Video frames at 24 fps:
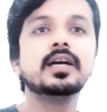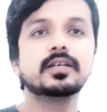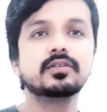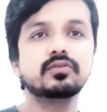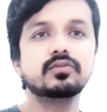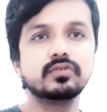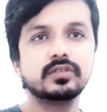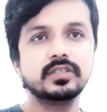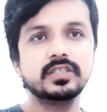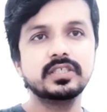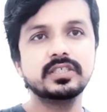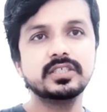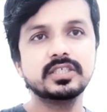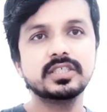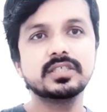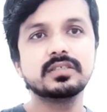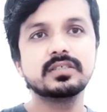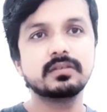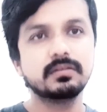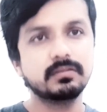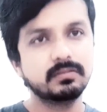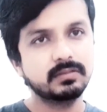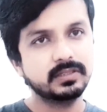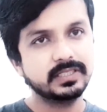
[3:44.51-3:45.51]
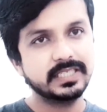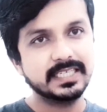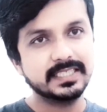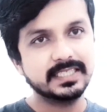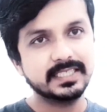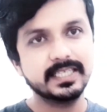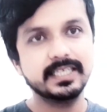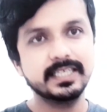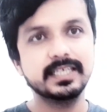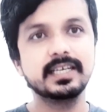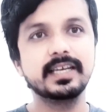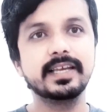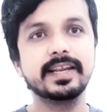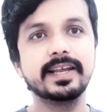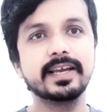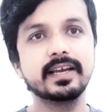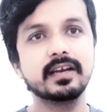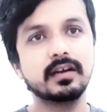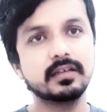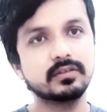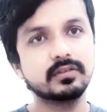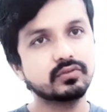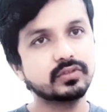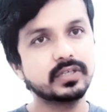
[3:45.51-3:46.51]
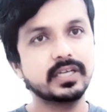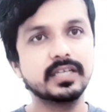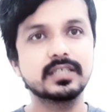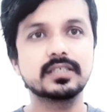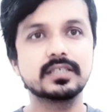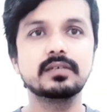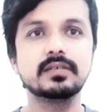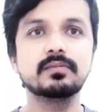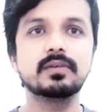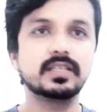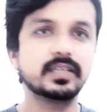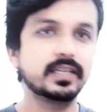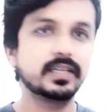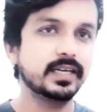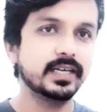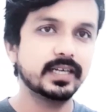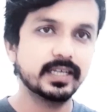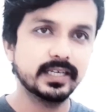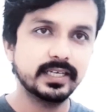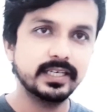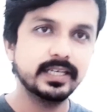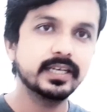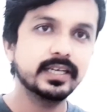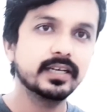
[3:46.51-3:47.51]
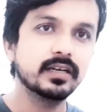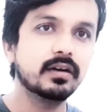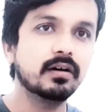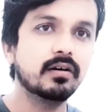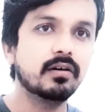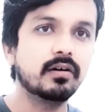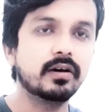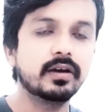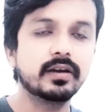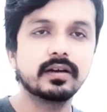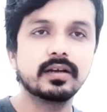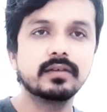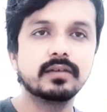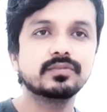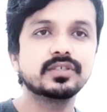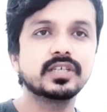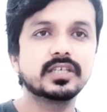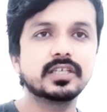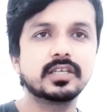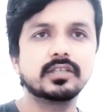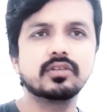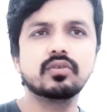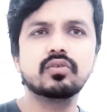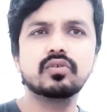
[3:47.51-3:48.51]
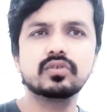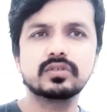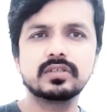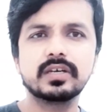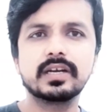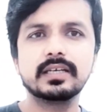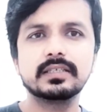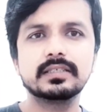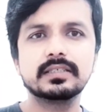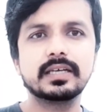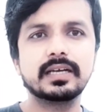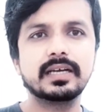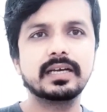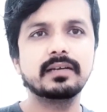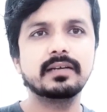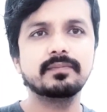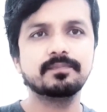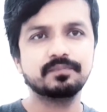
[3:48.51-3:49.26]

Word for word: दूसरी चीज़ जैसे ही गिरेगा तो जाहिर सी बात रेट गिरेगा और कम ज़्यादा तो होता रहता है